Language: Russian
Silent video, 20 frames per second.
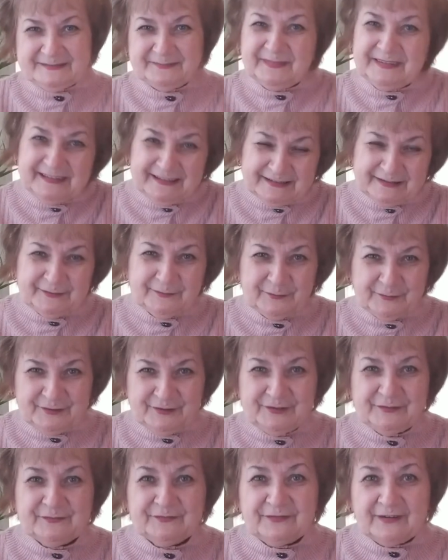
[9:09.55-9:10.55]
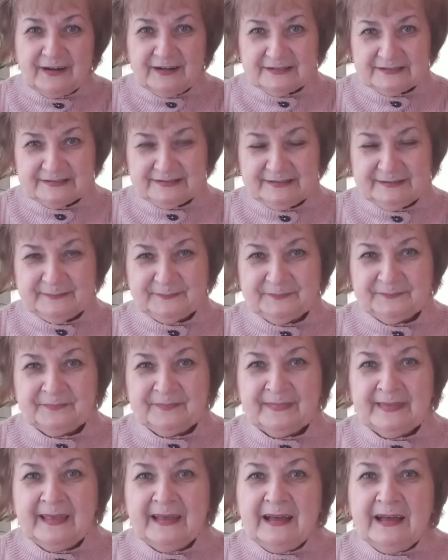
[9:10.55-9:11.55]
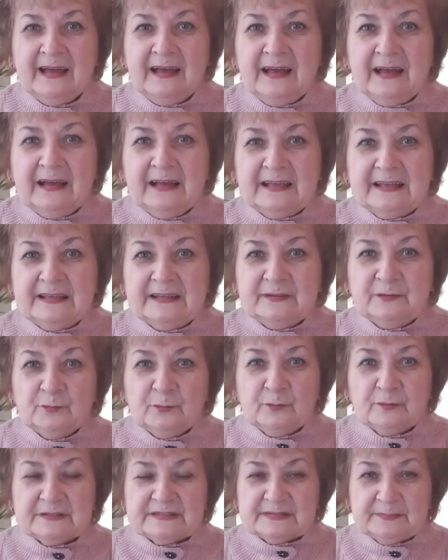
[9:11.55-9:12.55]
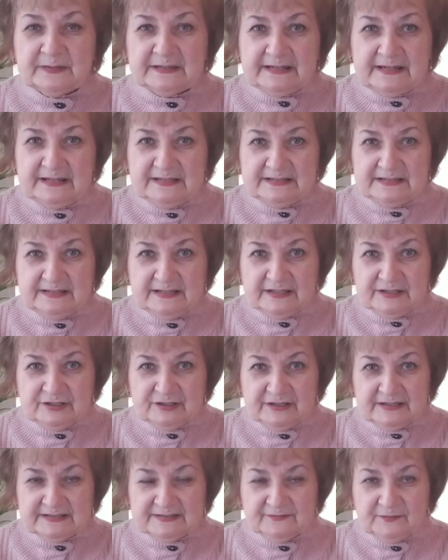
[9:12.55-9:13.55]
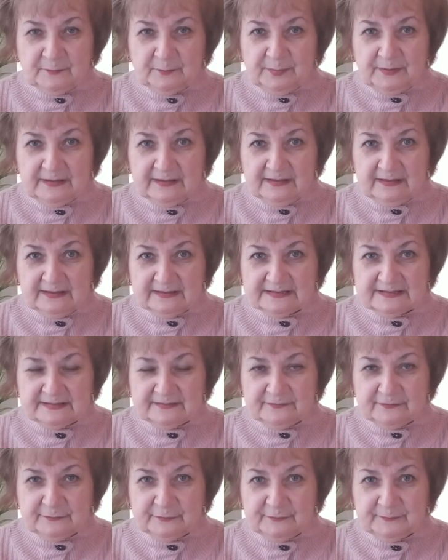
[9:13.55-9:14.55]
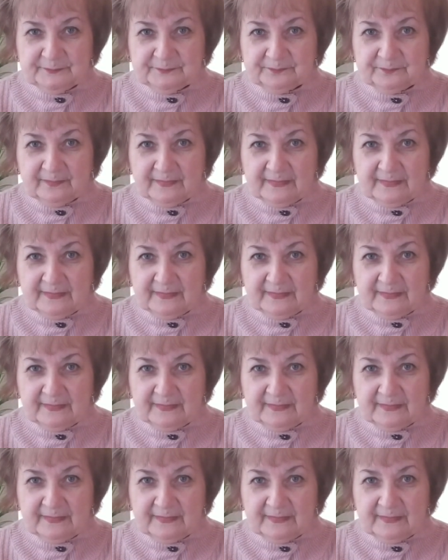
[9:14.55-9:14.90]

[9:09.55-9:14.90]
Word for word: Мне это очень важно. Ну, смотрите, я сейчас вам показываю.